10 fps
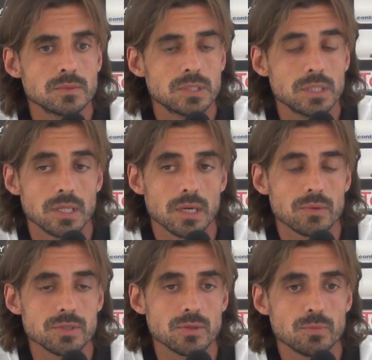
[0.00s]
Sì, da
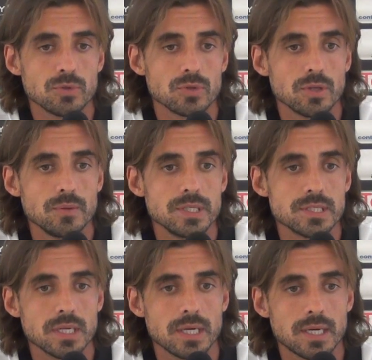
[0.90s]
questo punto di
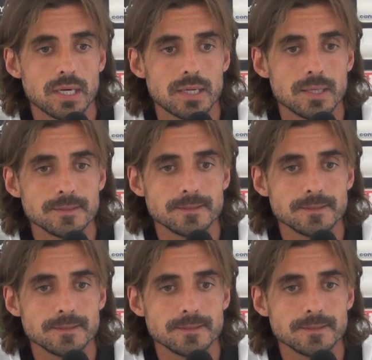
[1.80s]
vista